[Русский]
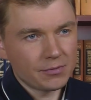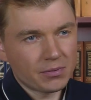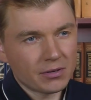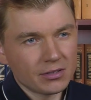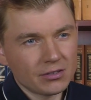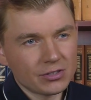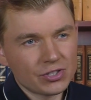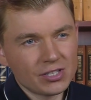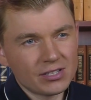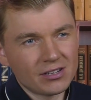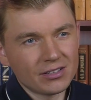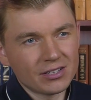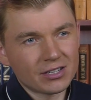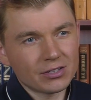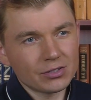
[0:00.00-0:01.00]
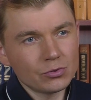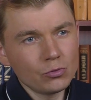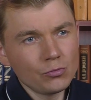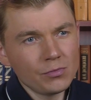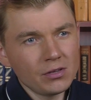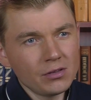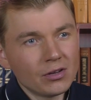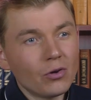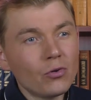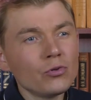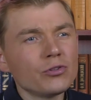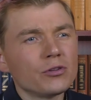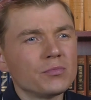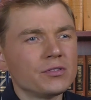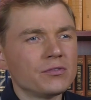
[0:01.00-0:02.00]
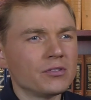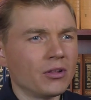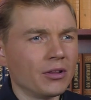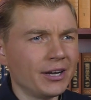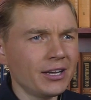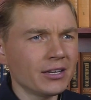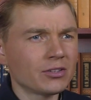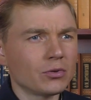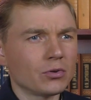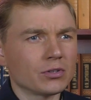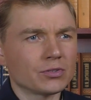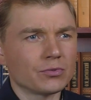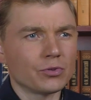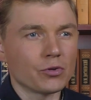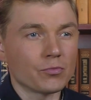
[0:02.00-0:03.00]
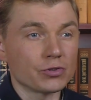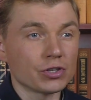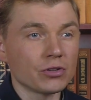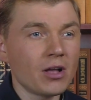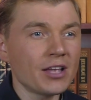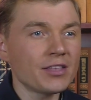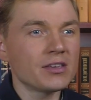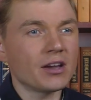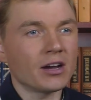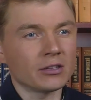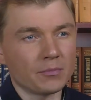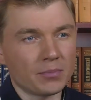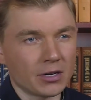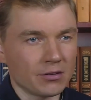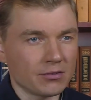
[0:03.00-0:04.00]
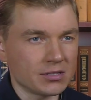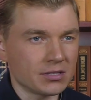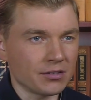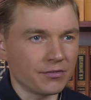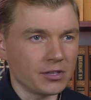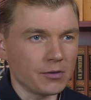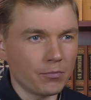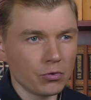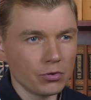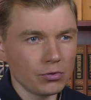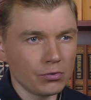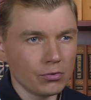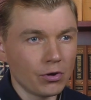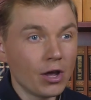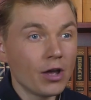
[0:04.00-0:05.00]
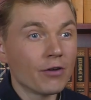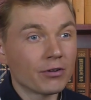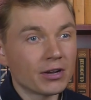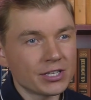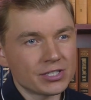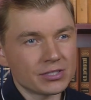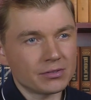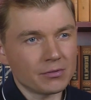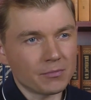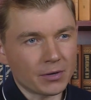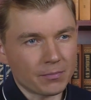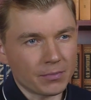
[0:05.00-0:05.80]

непродолжительных раздумий он объявил ректору о своем желании отправиться в Японию в качестве